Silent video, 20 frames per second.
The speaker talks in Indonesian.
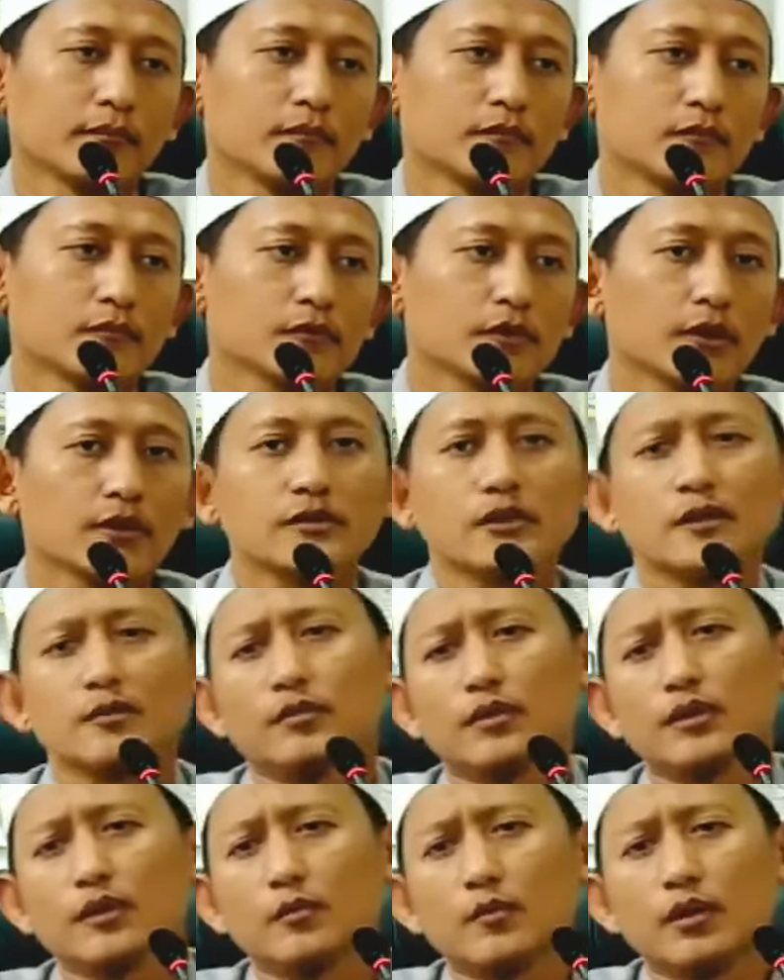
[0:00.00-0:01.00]
saya sih
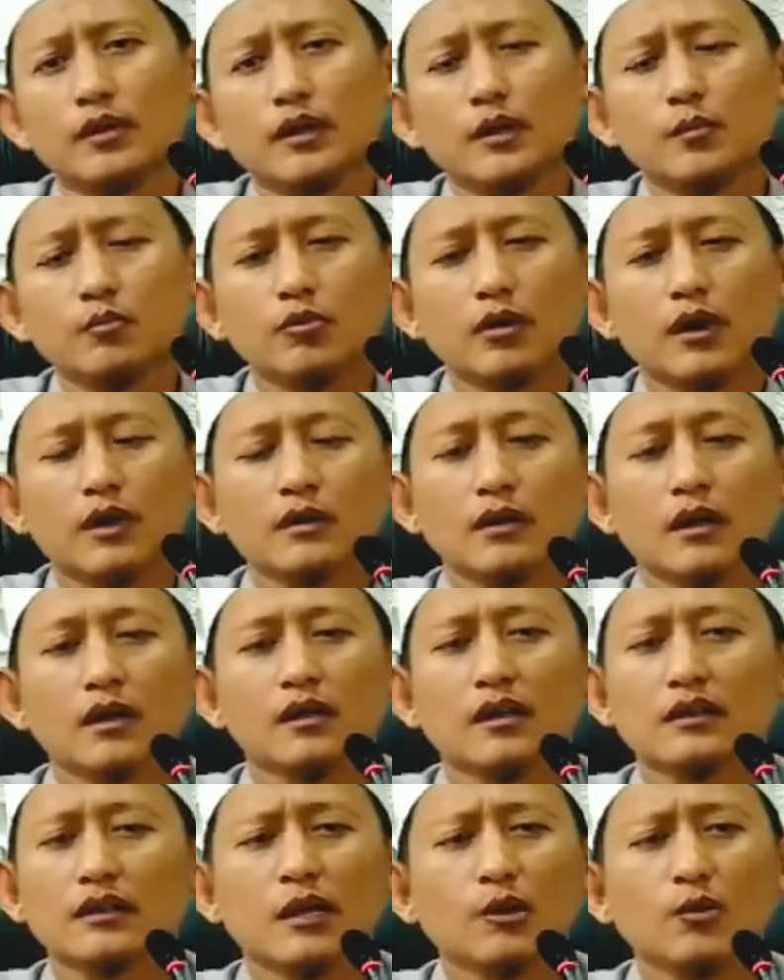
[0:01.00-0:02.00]
beribadah bukan
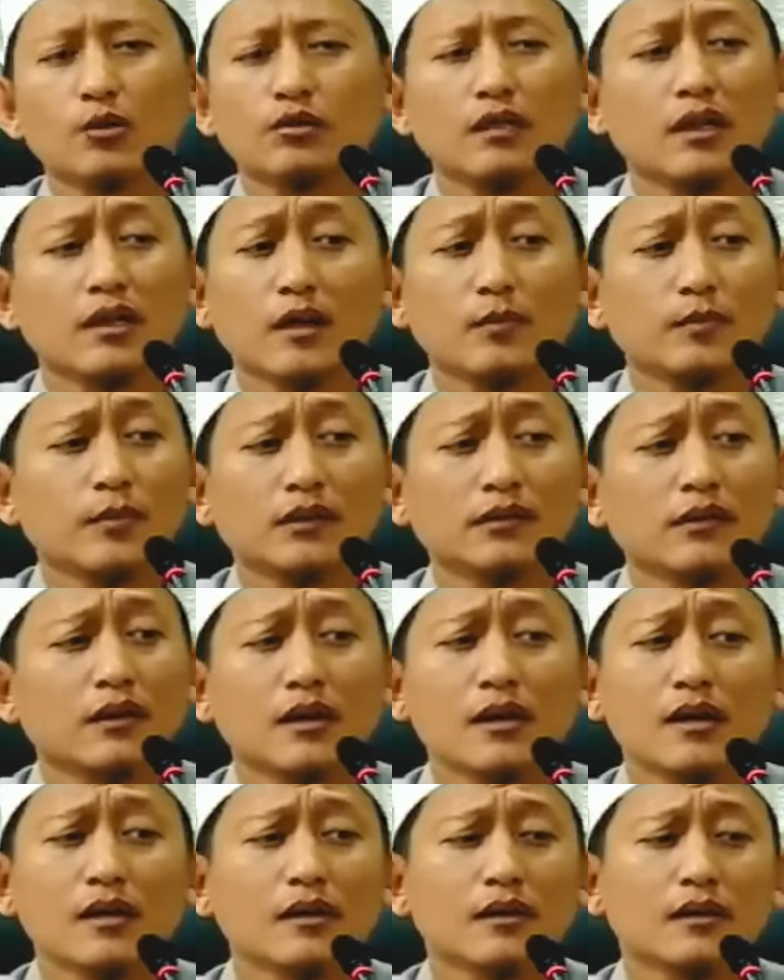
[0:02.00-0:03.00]
karena takut dari api
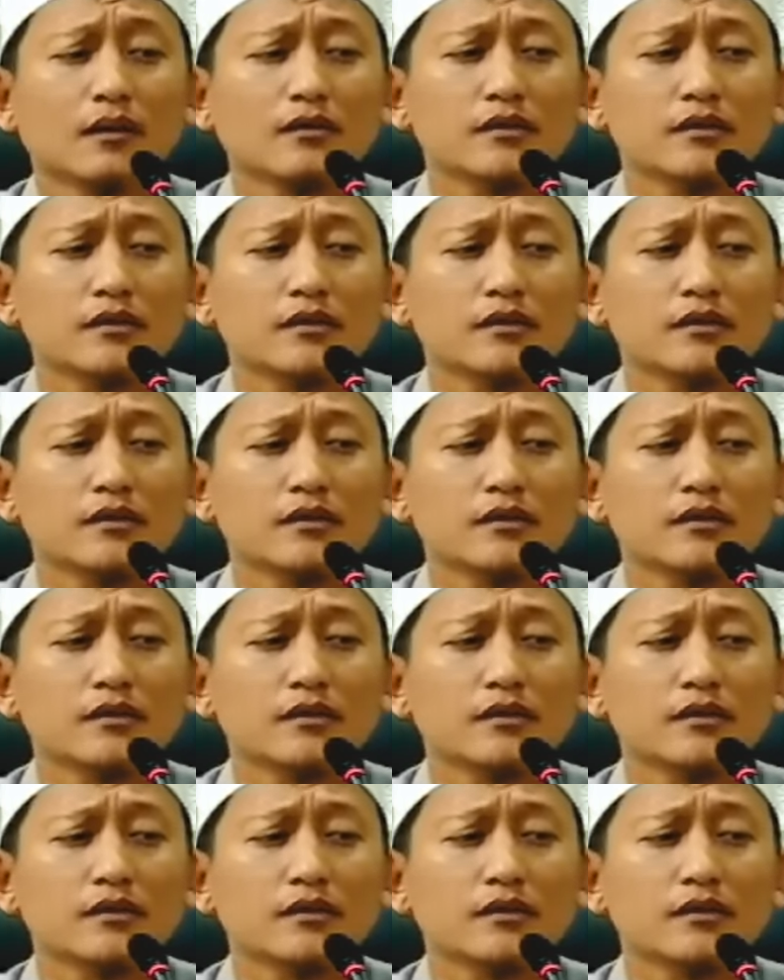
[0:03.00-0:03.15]
neraka.